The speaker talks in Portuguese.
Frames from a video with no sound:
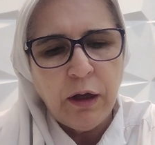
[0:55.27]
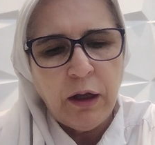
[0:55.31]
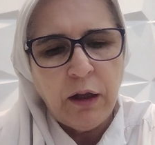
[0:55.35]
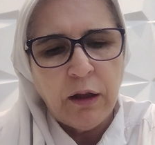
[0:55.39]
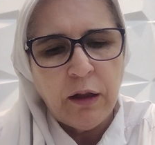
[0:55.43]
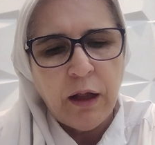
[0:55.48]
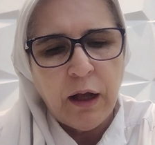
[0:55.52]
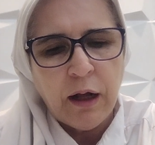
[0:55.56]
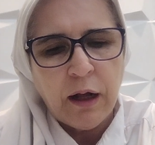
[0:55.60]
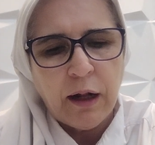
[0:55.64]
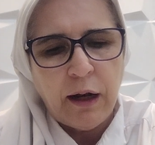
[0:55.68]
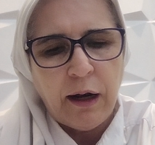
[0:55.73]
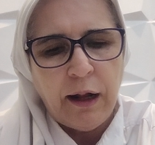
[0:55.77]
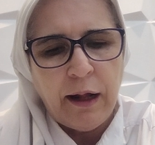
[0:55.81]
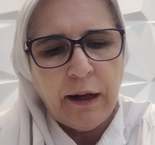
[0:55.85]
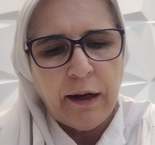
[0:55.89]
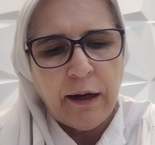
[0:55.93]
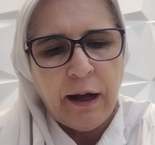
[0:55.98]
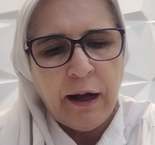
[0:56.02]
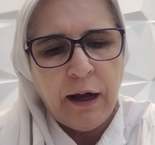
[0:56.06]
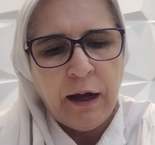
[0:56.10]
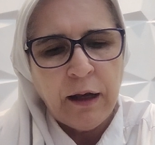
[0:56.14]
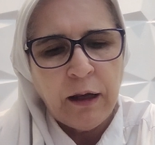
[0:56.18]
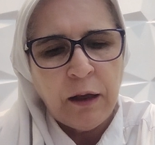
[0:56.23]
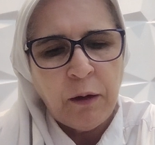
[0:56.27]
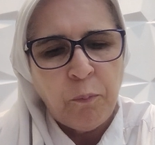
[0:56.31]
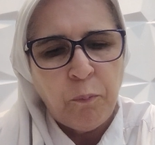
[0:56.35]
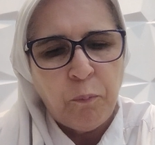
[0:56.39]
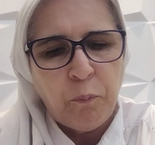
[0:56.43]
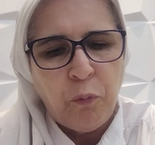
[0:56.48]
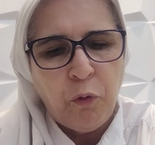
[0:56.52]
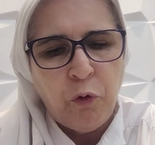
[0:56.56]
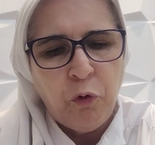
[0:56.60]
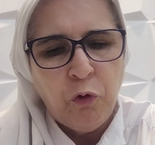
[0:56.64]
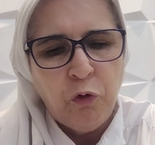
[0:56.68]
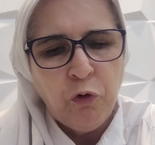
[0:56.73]
e declarar
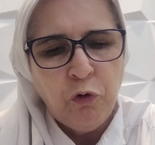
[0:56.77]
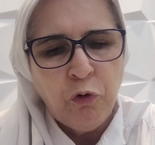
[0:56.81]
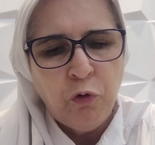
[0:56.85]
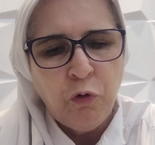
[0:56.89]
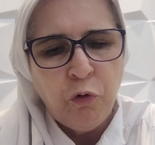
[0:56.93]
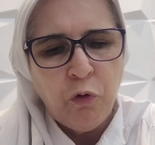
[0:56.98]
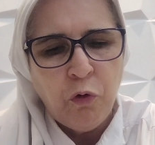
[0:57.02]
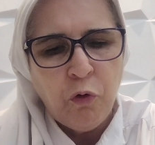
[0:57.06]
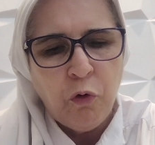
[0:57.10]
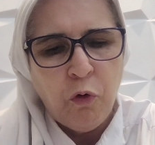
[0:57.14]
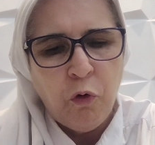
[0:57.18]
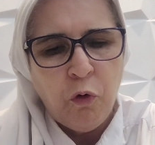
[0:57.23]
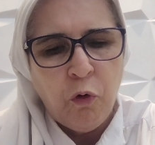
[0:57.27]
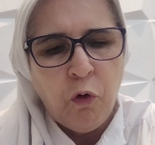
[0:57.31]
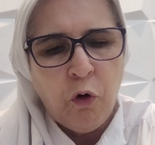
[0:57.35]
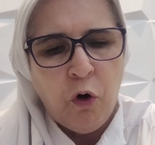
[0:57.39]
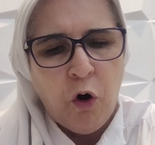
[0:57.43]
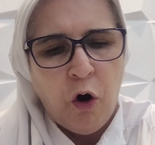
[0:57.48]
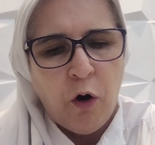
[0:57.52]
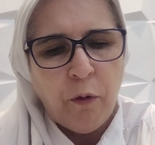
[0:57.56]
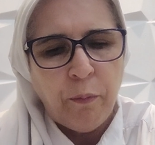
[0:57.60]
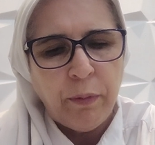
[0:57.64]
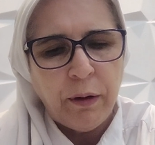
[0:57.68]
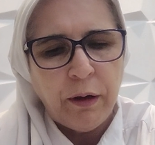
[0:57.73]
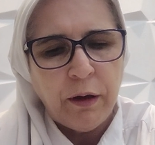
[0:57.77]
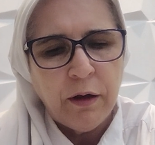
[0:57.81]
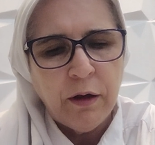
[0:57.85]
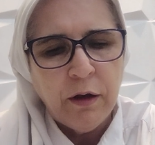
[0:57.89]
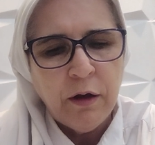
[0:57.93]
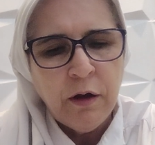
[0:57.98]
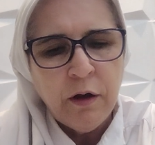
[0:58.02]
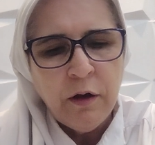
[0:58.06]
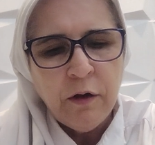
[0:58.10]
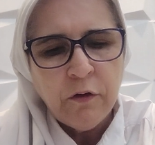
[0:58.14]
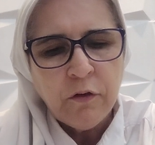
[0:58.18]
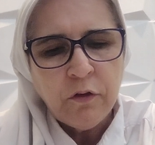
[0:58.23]
impuro o homem.
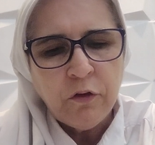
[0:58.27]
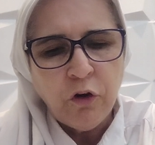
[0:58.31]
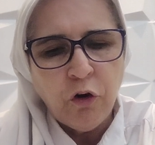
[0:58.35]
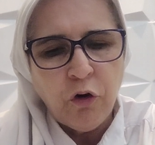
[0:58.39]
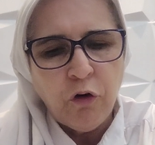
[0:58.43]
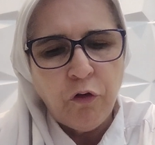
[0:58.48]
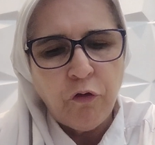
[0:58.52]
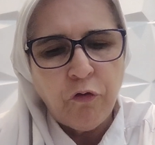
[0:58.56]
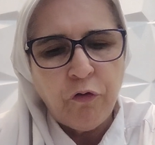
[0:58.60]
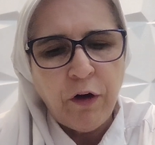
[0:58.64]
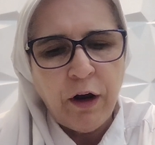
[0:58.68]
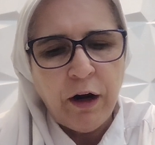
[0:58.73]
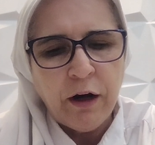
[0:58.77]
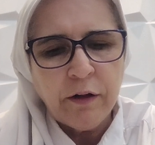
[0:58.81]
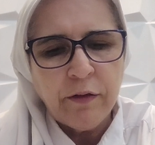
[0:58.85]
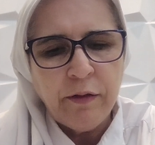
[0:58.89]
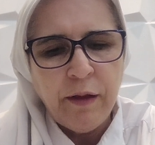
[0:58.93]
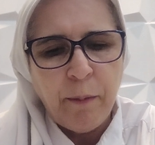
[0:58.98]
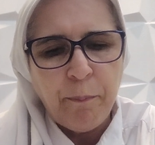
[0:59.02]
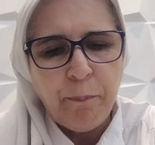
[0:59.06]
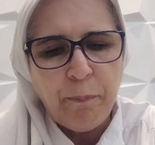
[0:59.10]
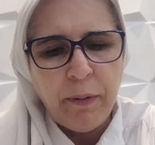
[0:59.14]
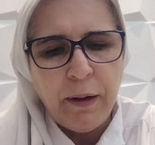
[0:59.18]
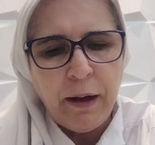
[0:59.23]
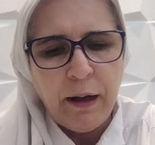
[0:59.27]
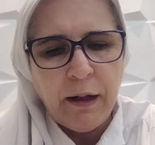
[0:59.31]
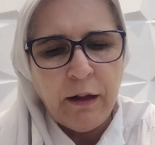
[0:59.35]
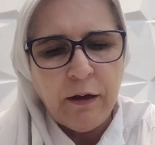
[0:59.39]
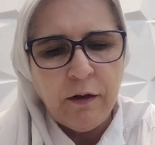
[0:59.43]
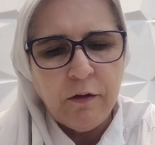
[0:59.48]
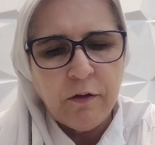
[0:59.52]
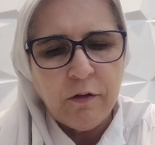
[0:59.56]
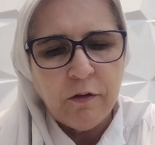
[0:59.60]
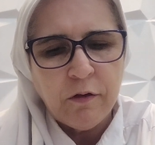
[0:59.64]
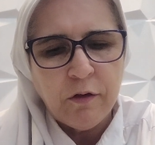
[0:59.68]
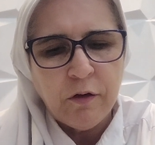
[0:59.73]
Se houver na
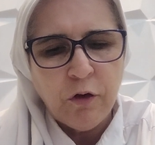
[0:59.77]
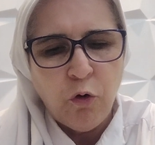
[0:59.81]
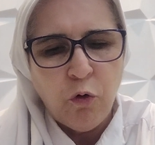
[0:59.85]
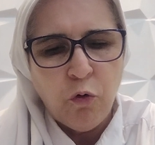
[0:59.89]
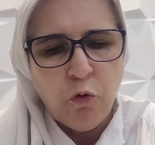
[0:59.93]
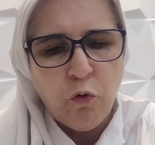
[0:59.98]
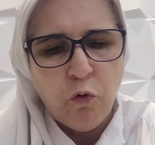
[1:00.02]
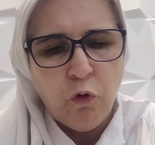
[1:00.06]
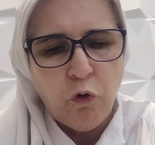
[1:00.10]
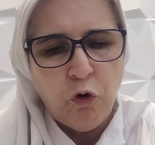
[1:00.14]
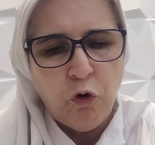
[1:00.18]
pele de seu